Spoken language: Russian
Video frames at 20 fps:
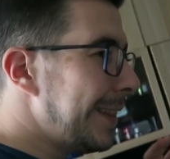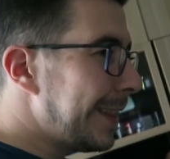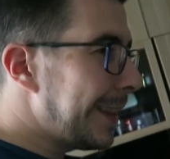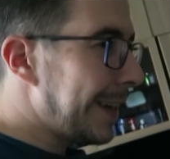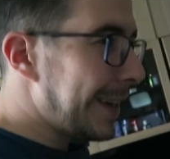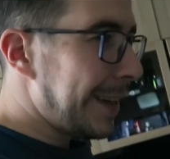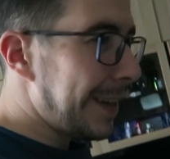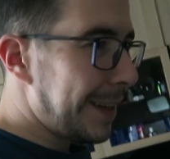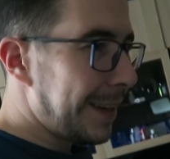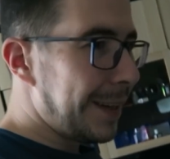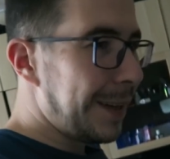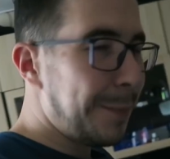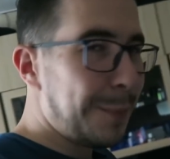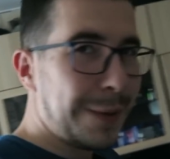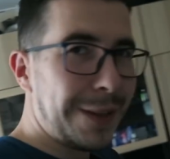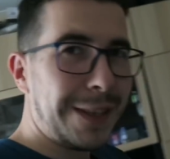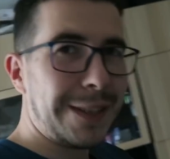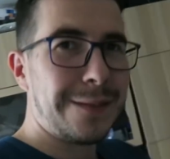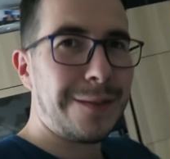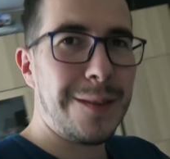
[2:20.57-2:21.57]
Итак,
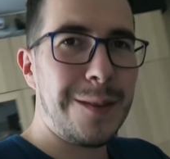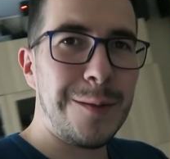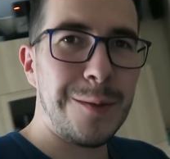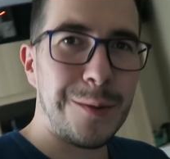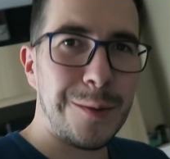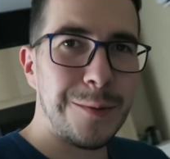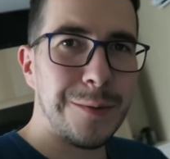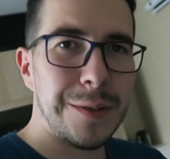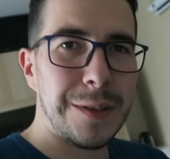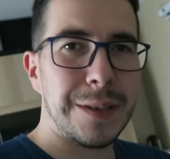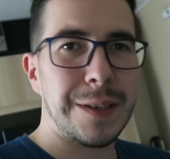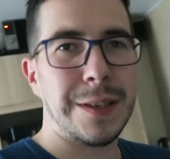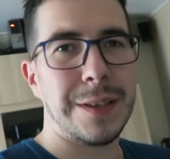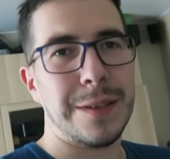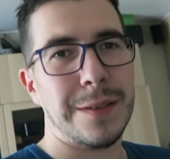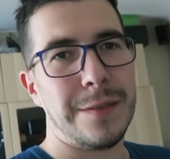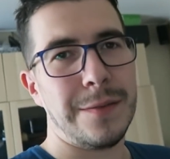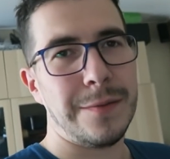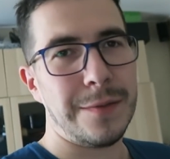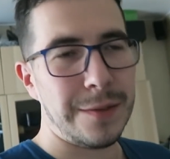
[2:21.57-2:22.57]
по названию
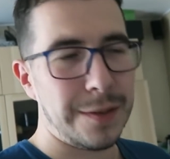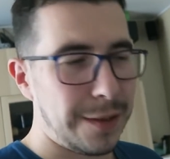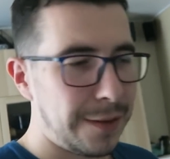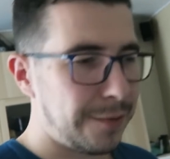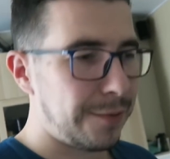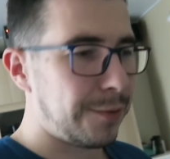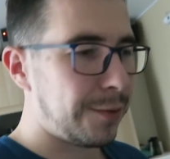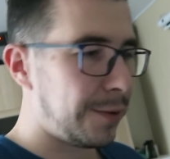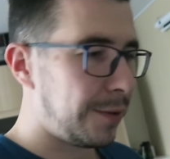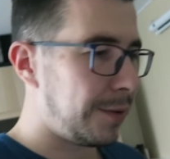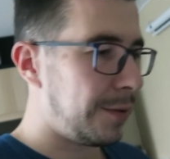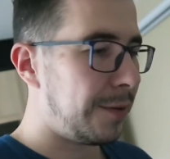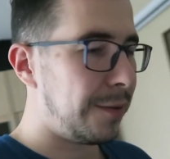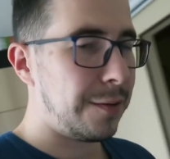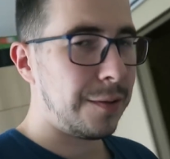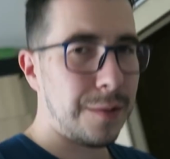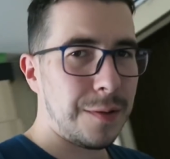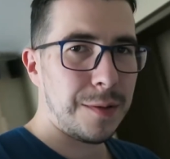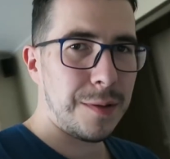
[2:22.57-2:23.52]
ролика вы, наверное, уже,